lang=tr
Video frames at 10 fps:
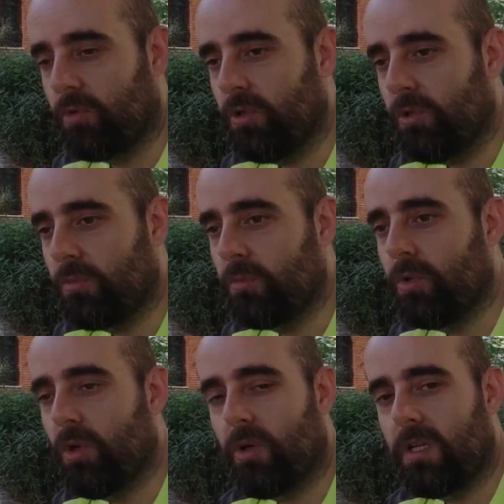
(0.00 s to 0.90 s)
oluyor.
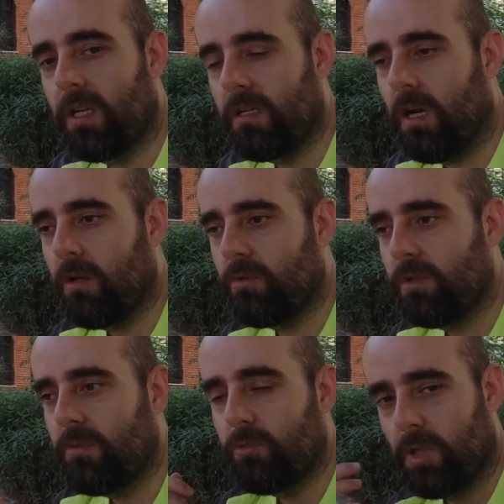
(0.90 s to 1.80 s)
Bunu öğrenen
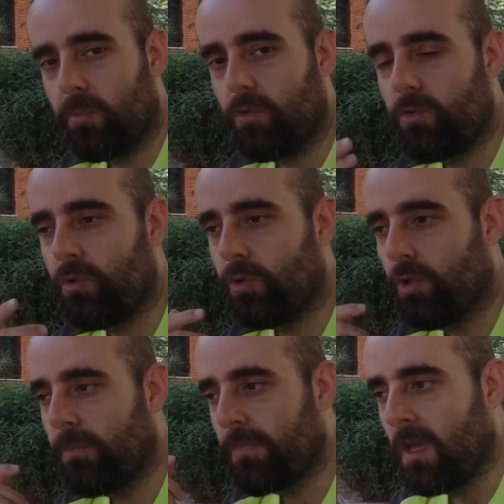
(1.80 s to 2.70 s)
Kanuni tabi üzülüyor.